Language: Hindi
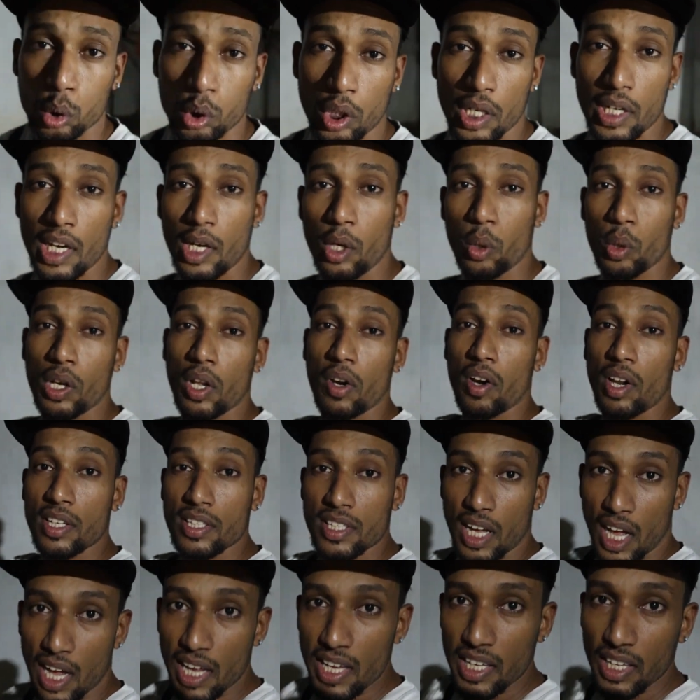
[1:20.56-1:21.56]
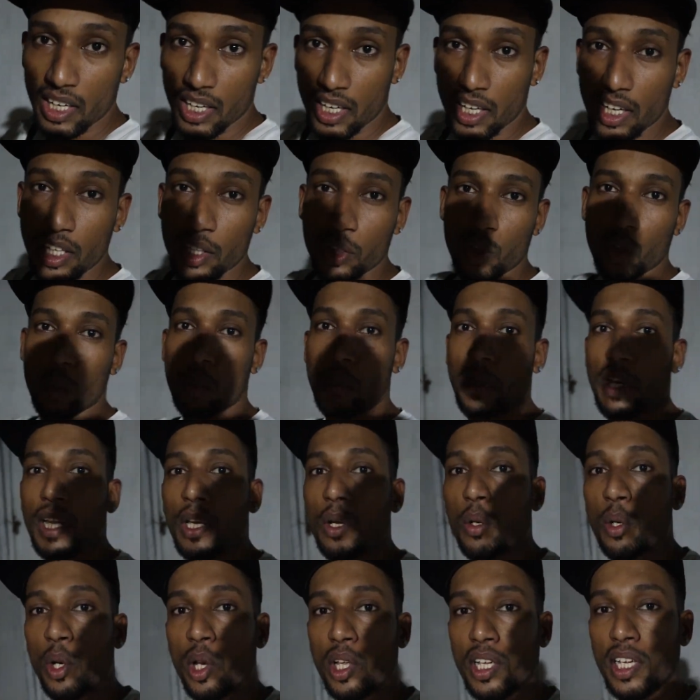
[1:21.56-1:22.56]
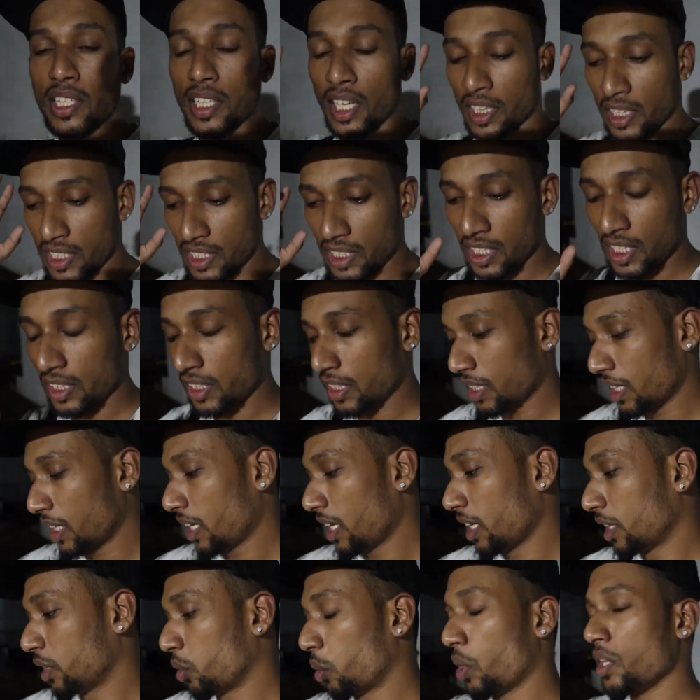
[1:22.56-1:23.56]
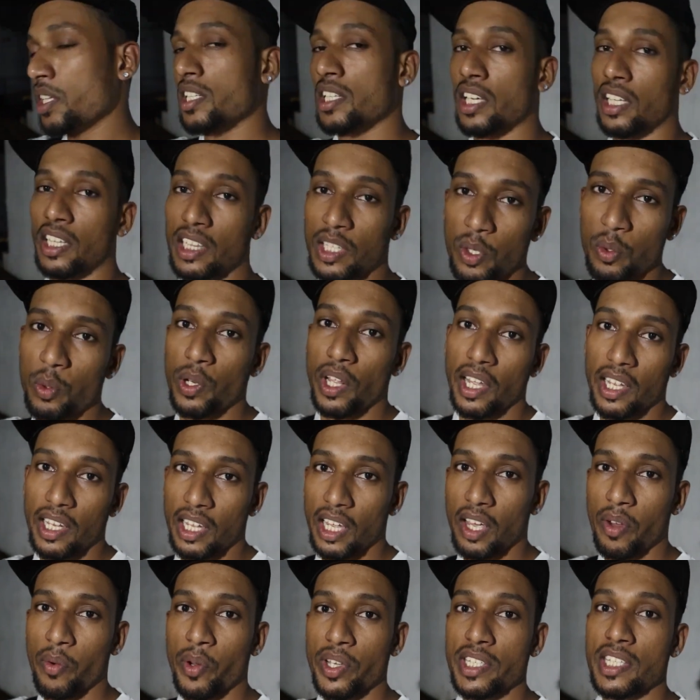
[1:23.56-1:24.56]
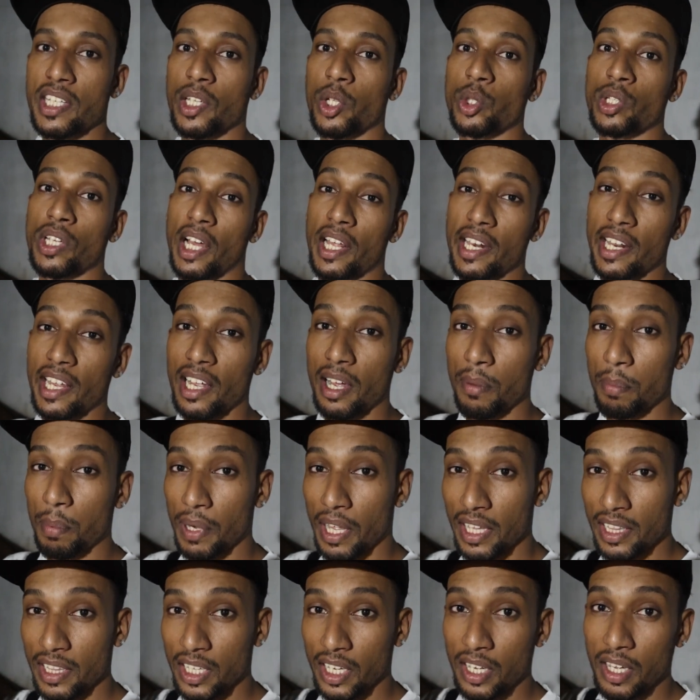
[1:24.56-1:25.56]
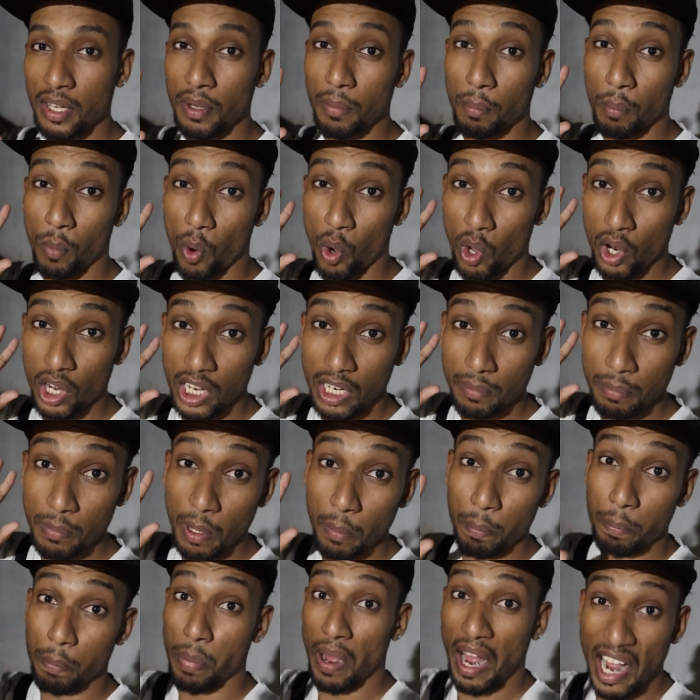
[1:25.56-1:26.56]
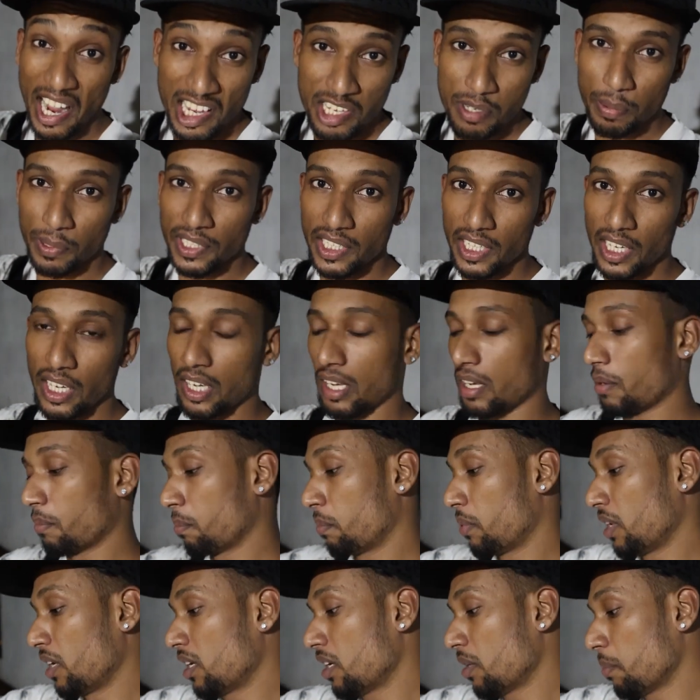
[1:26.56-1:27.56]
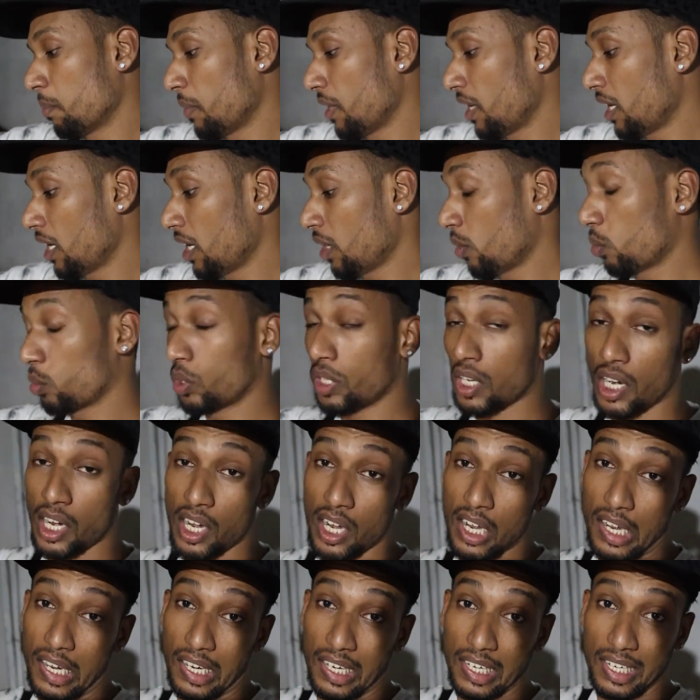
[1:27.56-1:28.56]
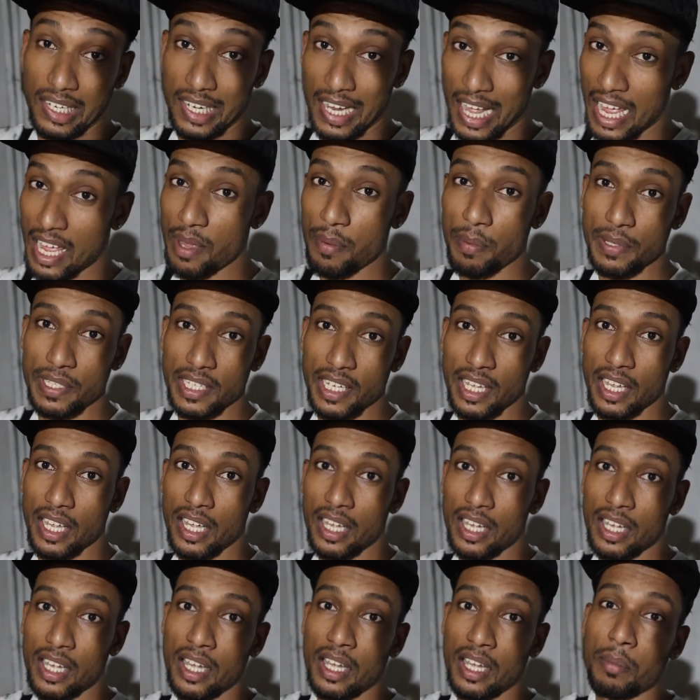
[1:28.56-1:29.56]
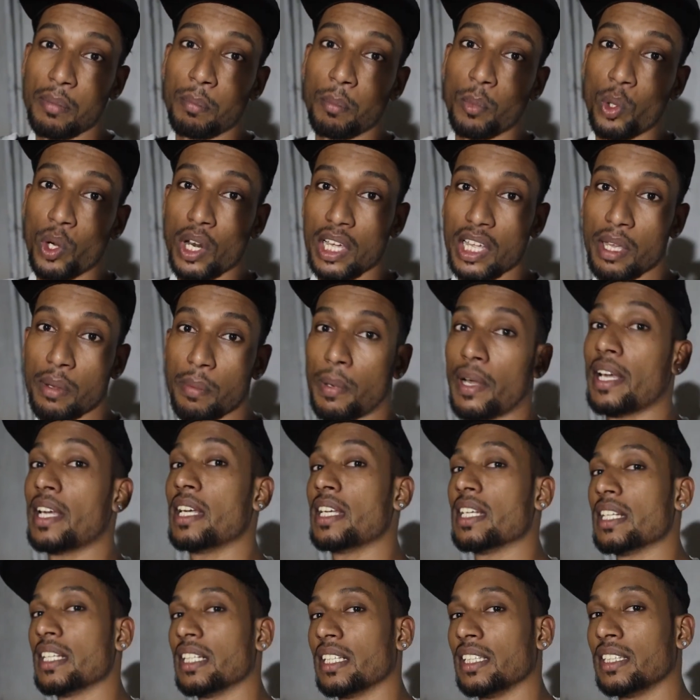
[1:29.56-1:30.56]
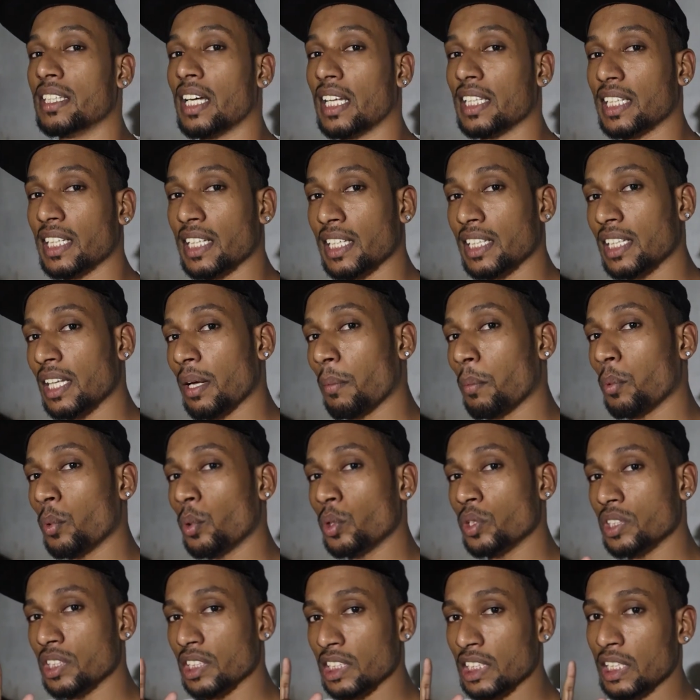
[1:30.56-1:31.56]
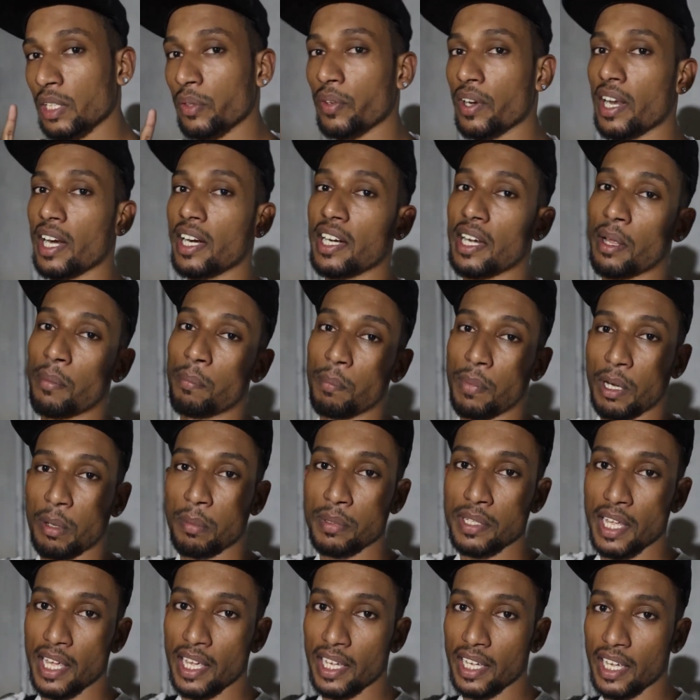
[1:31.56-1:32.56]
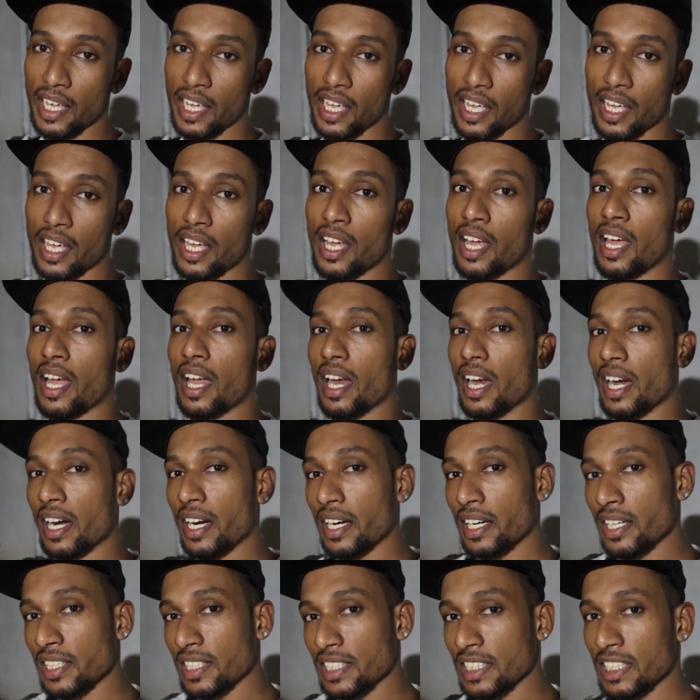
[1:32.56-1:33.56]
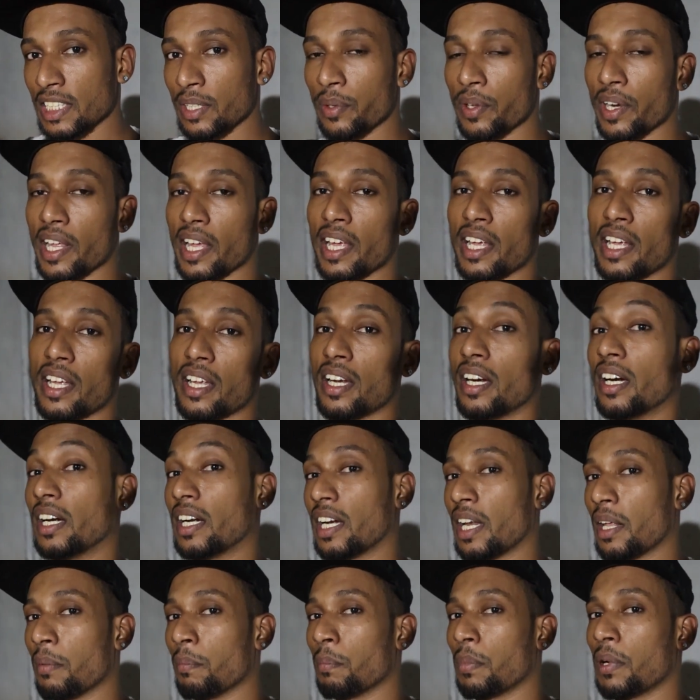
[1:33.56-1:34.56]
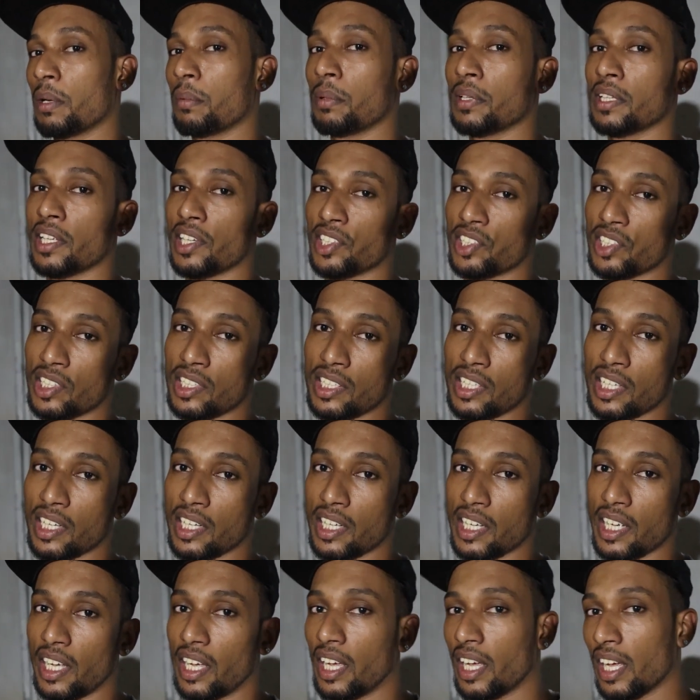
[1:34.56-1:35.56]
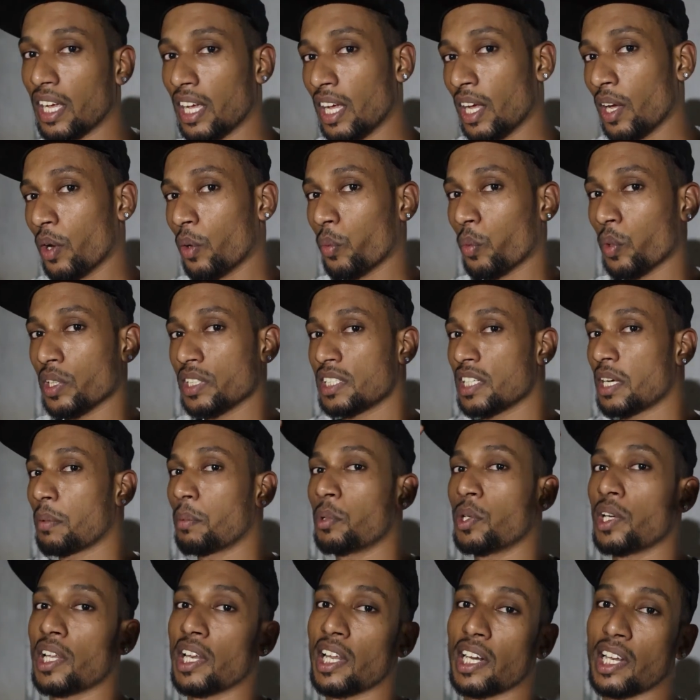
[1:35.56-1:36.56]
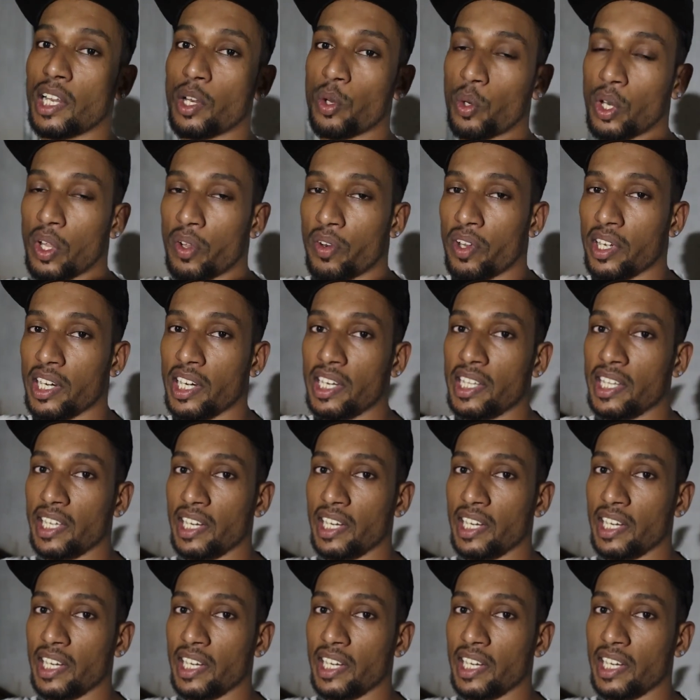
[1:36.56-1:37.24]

सोचा कि लोनावला जा ही रहे तो भाई लोनावला जाते जाते थोड़े जल्दी उठेंगे वैसे तो जाने का प्लान था मॉर्निंग में पाँच बजे बट मैं उठा ढाई बजे बोला कि भाई जाते जाते अपन सिद्धिविनायक टेम्पल में जाएंगे एंड सिद्धिविनायक टेम्पल में दर्शन करके वैसे अपन डायरेक्टली लोनावला के लिए